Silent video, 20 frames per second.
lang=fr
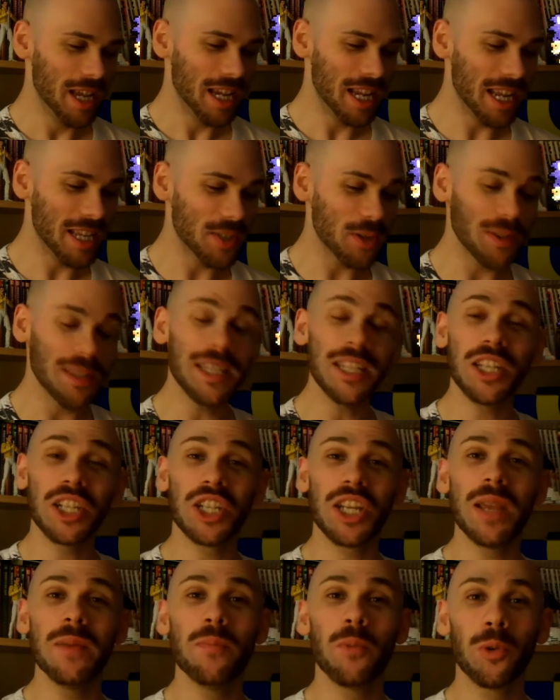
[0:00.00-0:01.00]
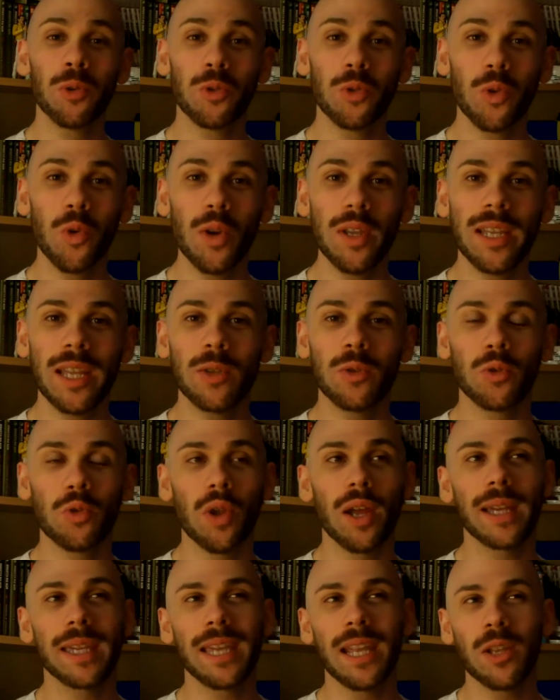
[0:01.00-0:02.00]
Il est sorti chez Mondo il y a de
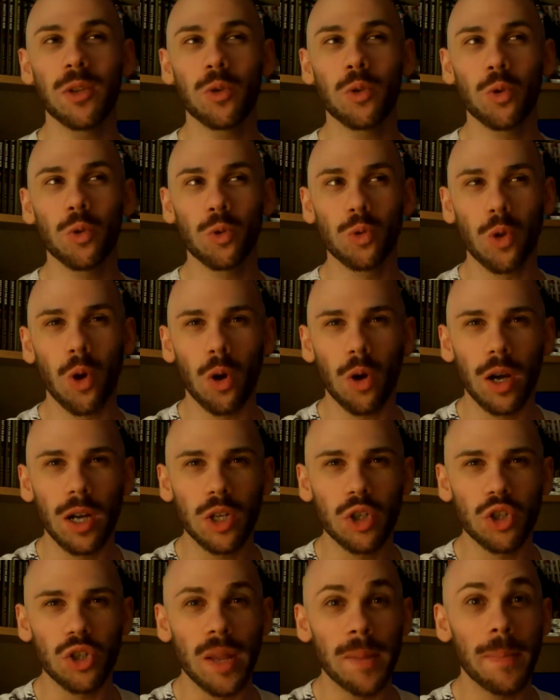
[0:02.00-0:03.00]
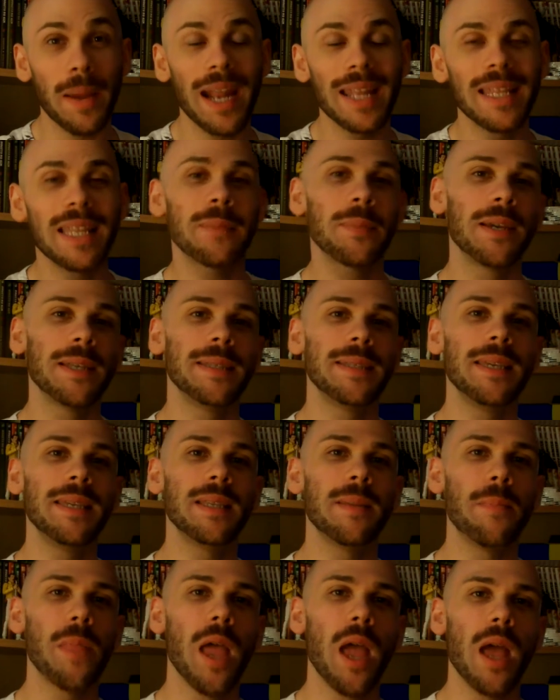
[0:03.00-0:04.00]
cela quelques temps, hein. je n'ai pas la date
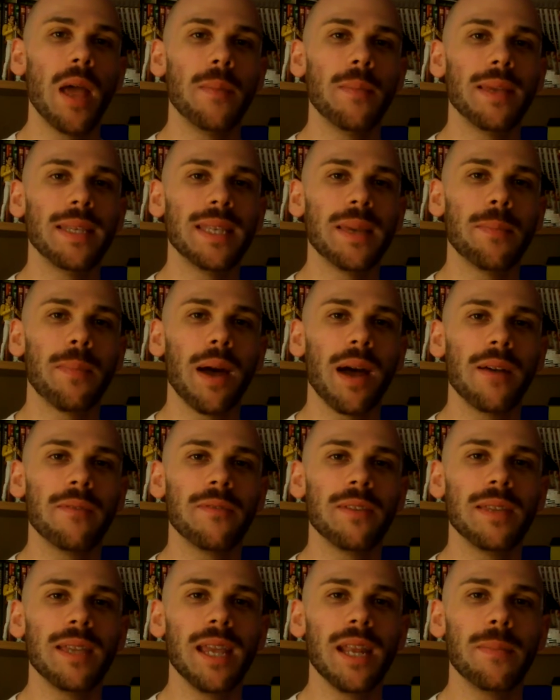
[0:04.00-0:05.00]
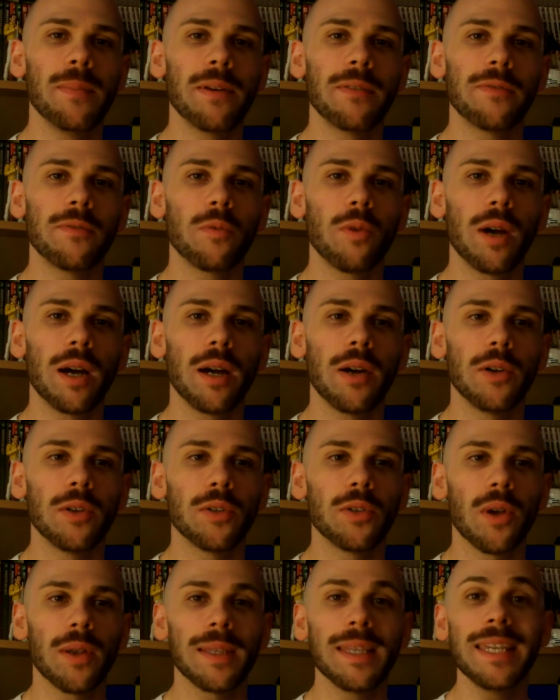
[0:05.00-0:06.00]
précise, mais c'est pas un vinyle, ma foi, euh,
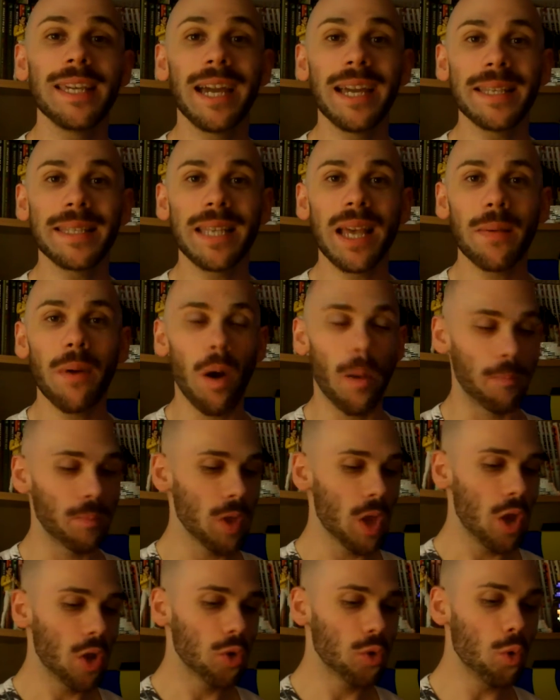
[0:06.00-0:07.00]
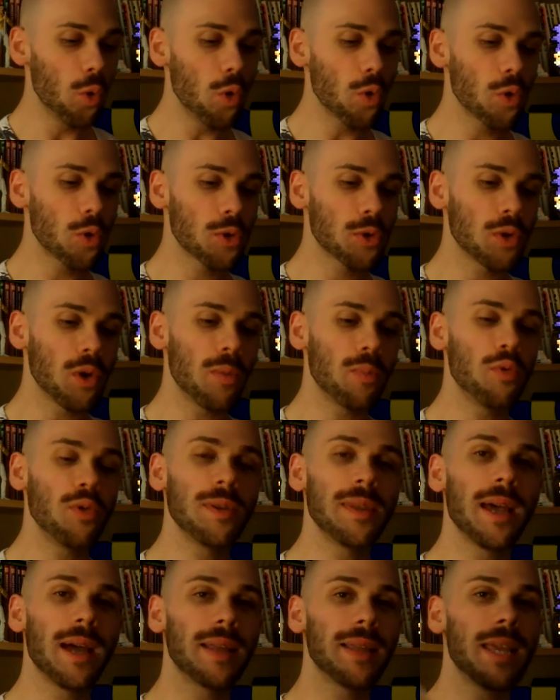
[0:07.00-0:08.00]
sorti récemment. Donc euh, sans plus
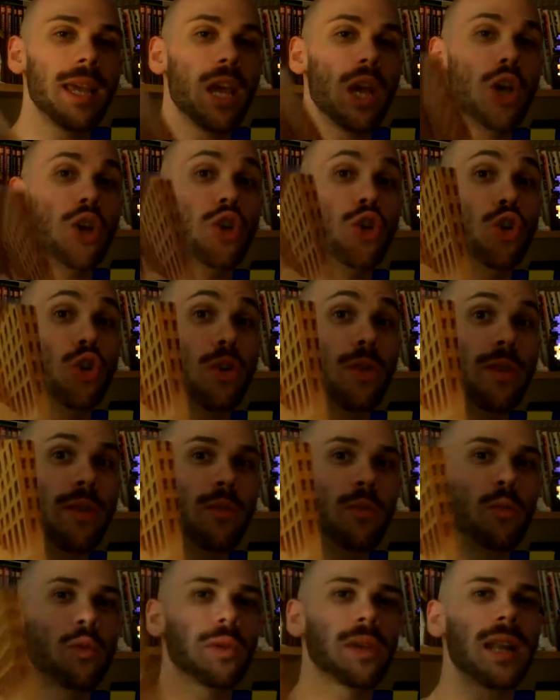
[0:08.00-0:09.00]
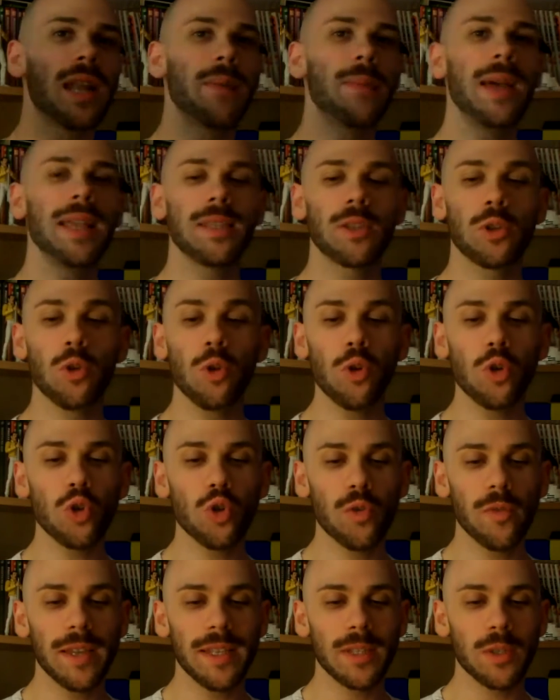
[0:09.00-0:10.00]
tarder, je vais vous montrer la bête que je
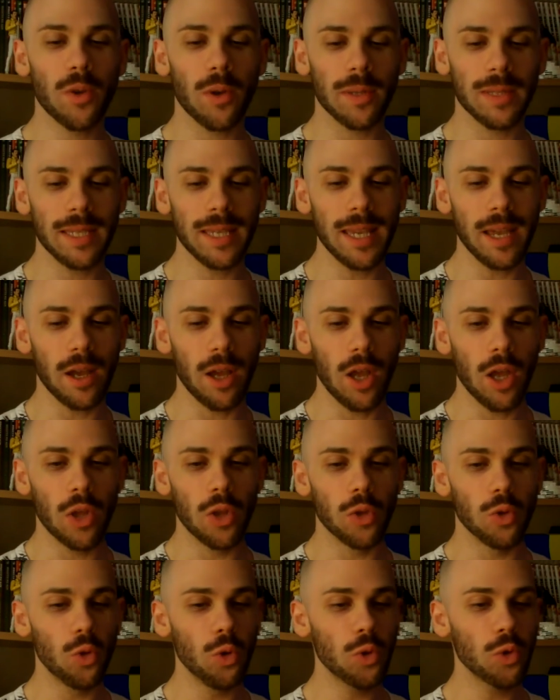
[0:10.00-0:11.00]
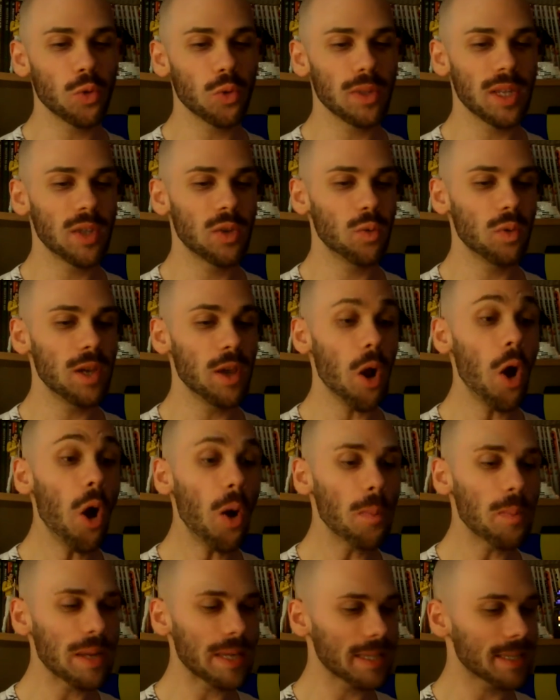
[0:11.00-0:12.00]
vais sortir de son étui en
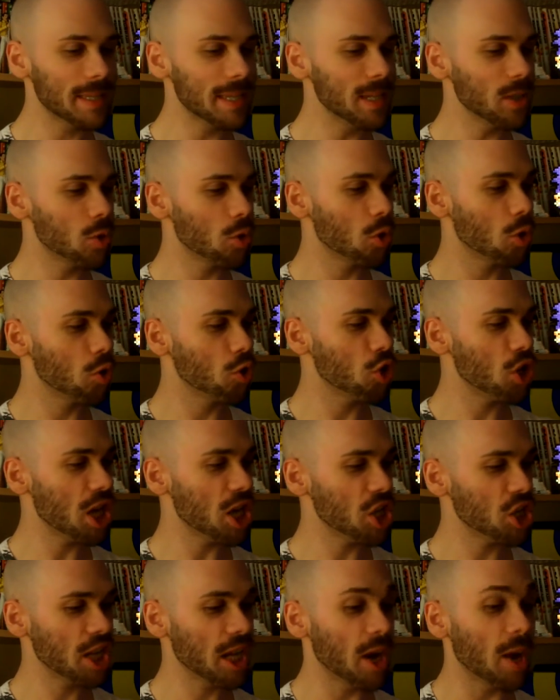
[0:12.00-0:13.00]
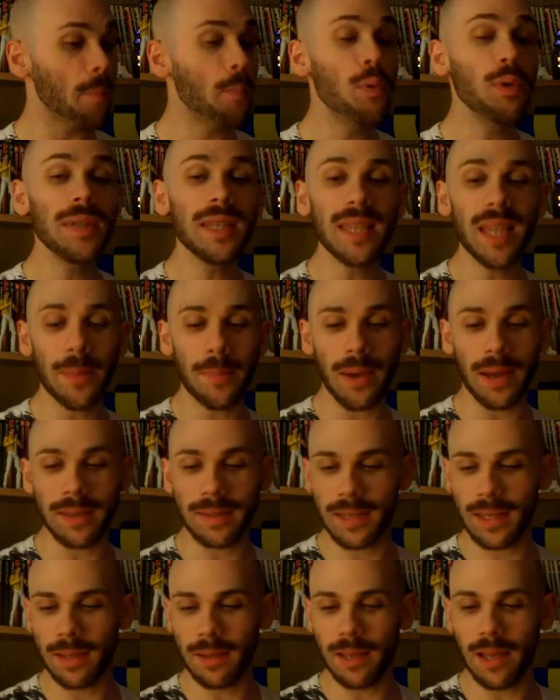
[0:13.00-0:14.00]
plastique que j'ai acheté. Alors petit
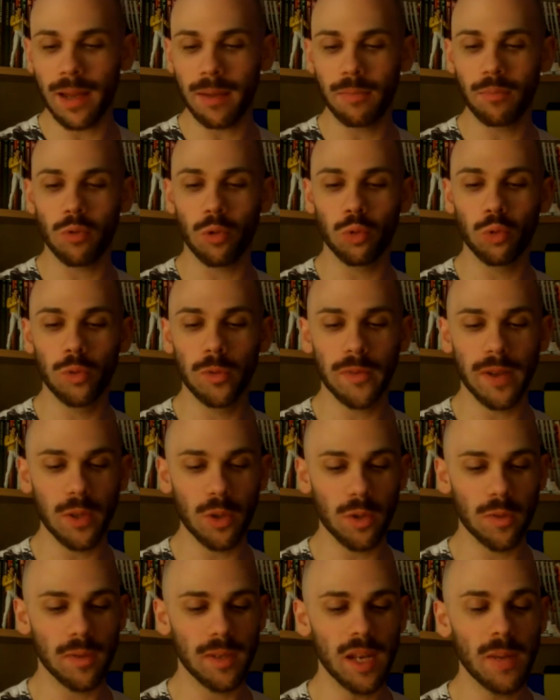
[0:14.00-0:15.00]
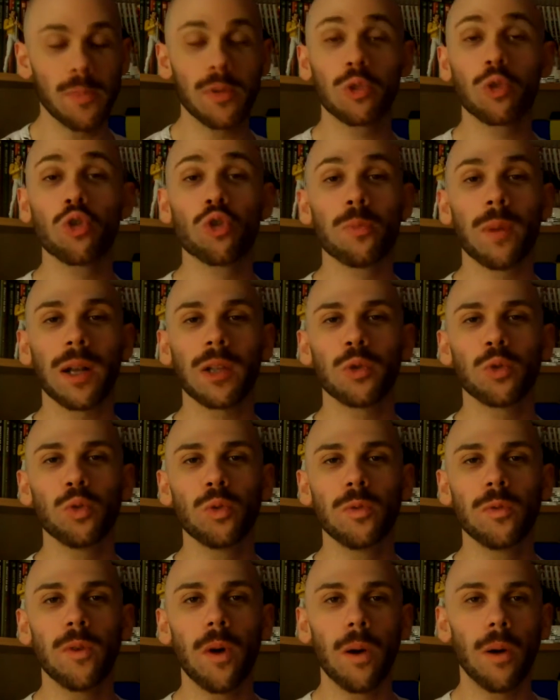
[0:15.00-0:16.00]
aparté, hein, pour tout fan de vinyle, parce que je parle
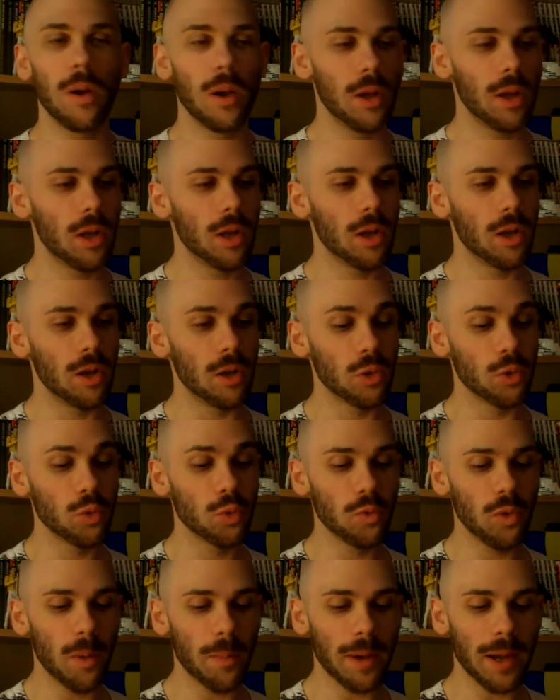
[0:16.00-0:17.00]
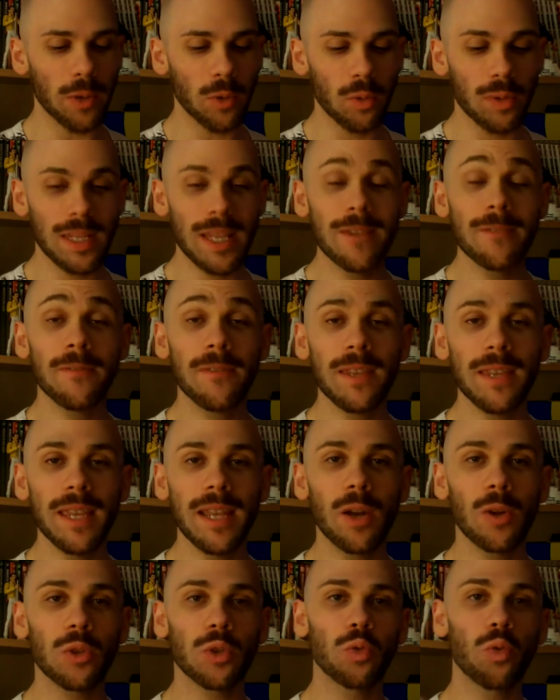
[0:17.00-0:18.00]
souvent, euh, souvent pardon, des
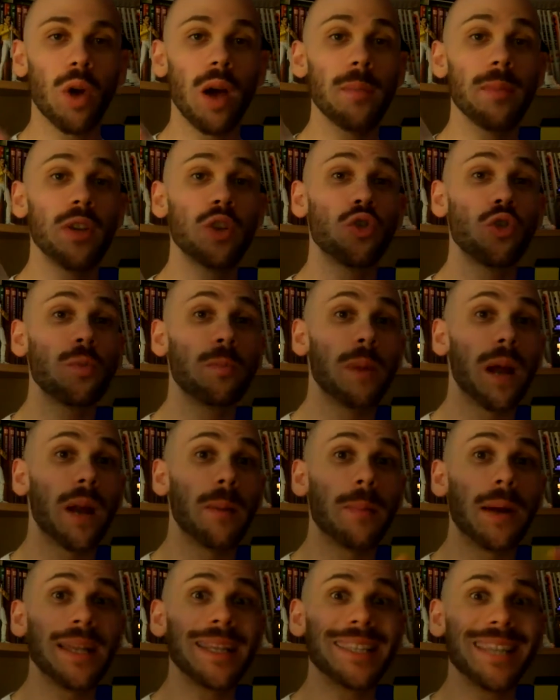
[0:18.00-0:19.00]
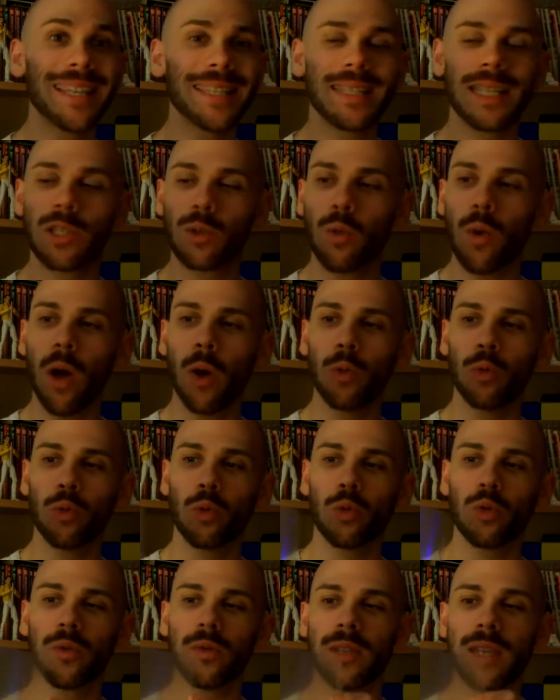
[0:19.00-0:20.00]
vinyles en soi, mais je ne parle pas des accessoires
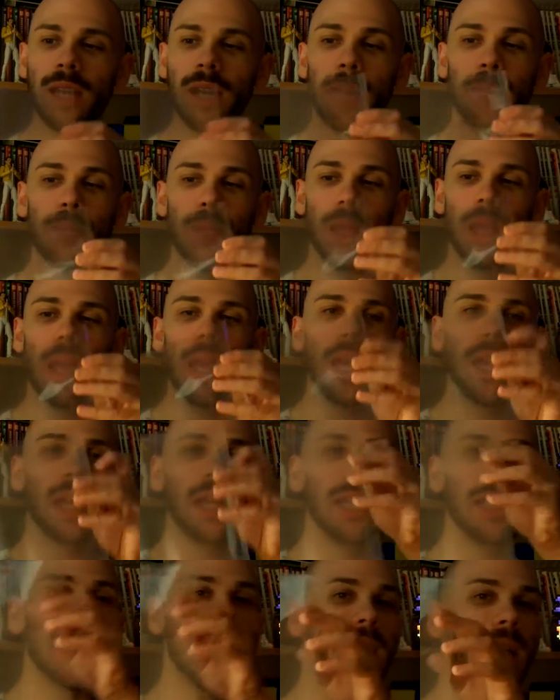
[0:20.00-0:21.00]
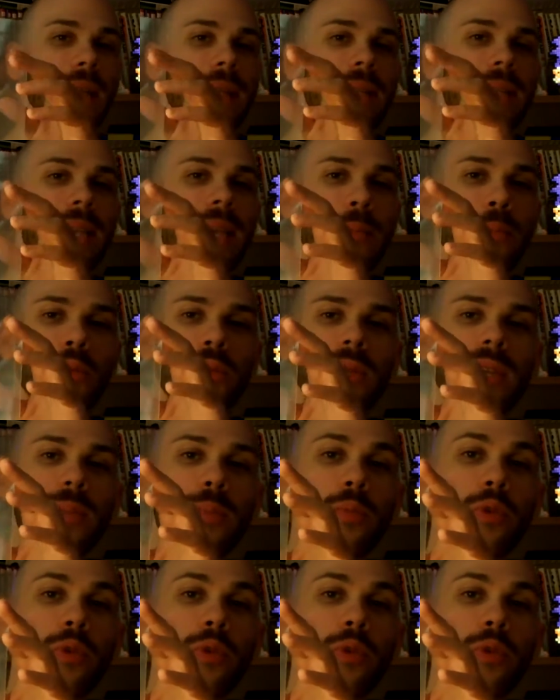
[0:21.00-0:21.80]
autour du vinyle il y a des petites